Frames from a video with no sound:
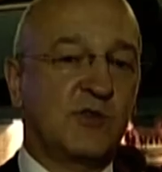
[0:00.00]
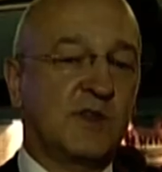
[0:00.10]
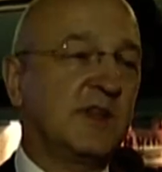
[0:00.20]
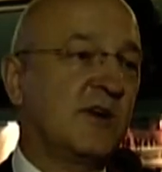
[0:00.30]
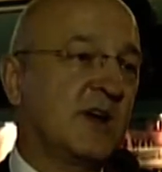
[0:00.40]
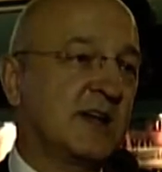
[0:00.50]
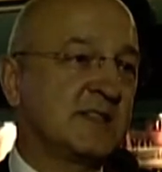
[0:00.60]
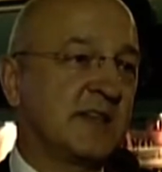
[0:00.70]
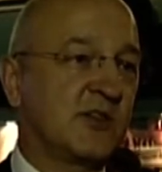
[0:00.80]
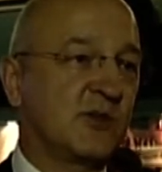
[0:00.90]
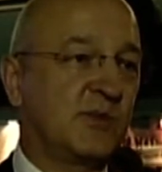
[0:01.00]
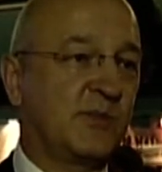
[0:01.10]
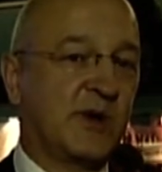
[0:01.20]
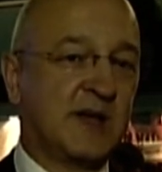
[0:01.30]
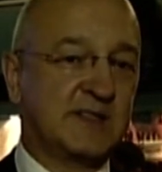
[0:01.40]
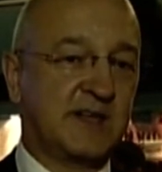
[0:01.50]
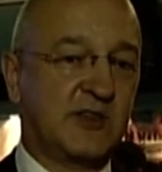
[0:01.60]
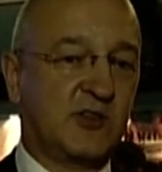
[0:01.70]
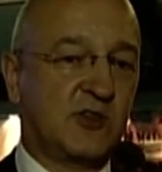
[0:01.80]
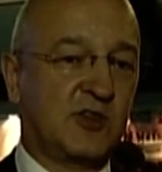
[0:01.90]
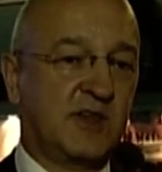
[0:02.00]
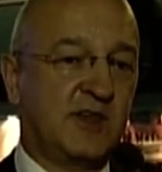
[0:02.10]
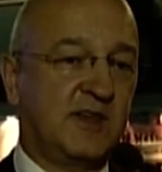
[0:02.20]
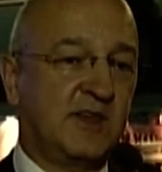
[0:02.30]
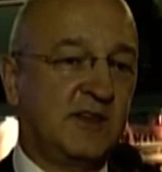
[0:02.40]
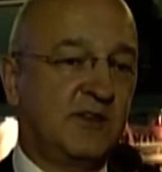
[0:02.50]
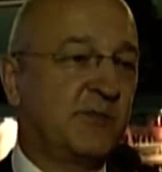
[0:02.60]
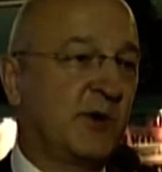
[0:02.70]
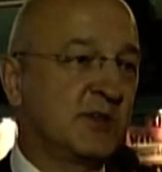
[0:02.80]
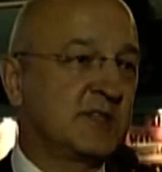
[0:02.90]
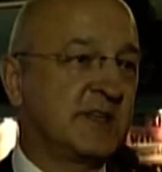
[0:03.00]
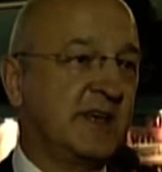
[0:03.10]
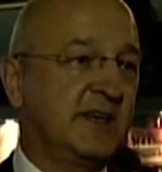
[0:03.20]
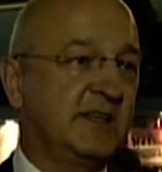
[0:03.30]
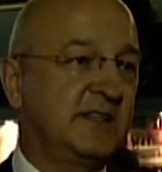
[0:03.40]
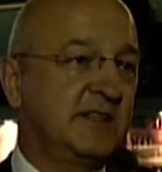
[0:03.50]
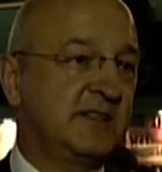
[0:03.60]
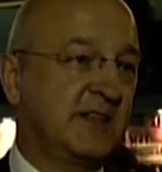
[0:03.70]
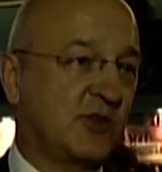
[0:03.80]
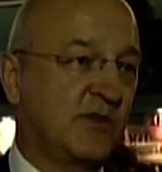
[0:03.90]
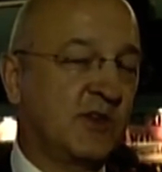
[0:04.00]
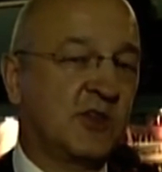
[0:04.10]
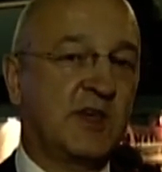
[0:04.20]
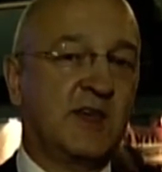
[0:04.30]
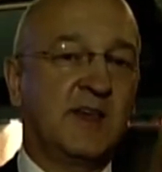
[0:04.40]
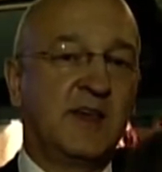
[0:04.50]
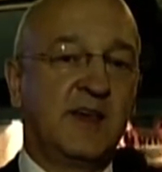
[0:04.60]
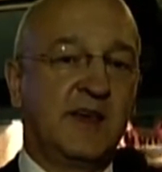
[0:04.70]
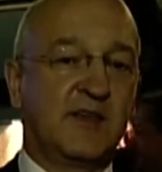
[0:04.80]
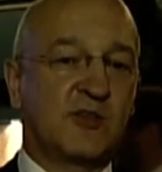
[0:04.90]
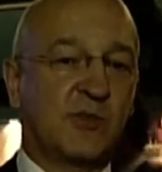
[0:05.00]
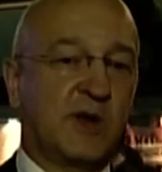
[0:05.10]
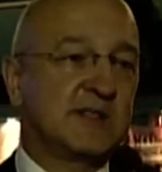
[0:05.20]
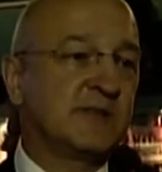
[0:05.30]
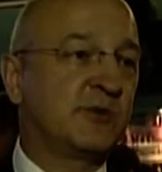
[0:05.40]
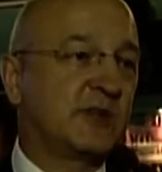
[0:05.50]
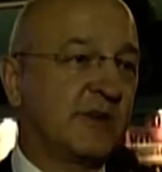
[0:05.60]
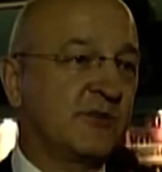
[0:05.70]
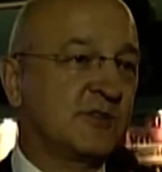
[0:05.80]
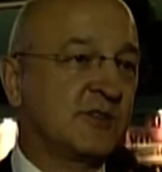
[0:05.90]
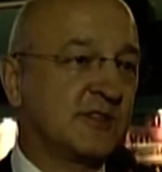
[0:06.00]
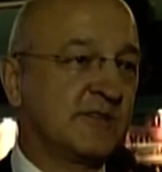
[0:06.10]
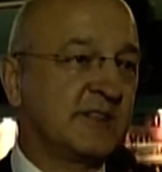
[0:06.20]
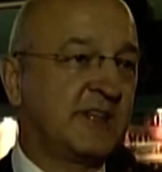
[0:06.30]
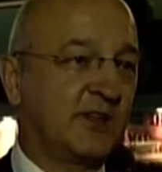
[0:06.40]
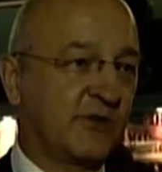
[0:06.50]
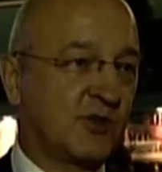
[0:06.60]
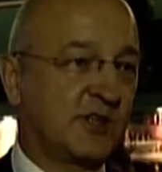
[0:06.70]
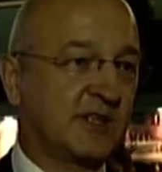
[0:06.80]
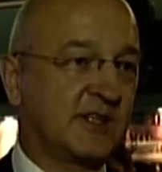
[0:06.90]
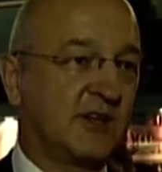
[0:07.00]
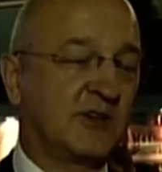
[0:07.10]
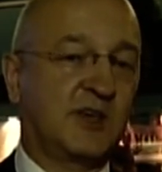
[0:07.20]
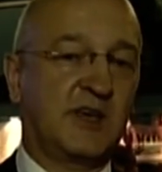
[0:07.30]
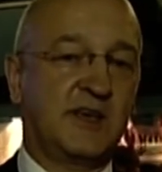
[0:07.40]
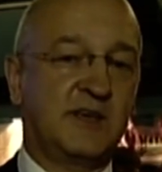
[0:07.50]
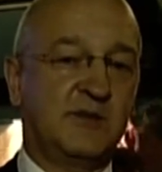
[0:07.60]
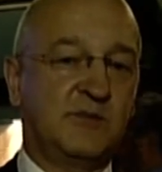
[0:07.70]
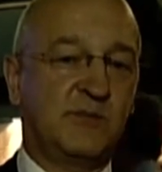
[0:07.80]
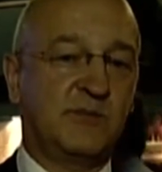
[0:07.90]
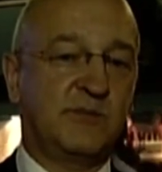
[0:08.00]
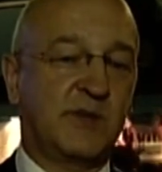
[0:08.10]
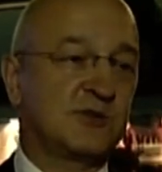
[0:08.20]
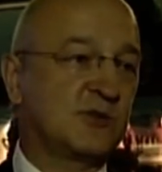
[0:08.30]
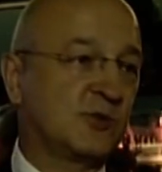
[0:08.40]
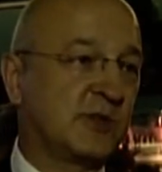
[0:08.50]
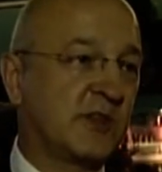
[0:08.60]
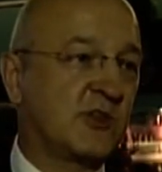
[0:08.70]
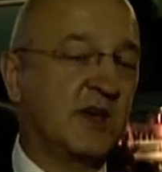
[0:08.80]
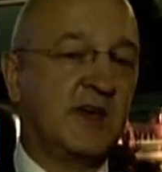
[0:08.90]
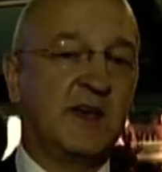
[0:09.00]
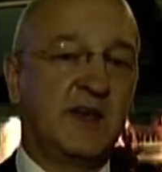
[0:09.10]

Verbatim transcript: świetna okazja, żeby pokazać e, i w Polsce, i na świecie, że Polacy potrafią stosować najnowsze technologie bardzo skutecznie.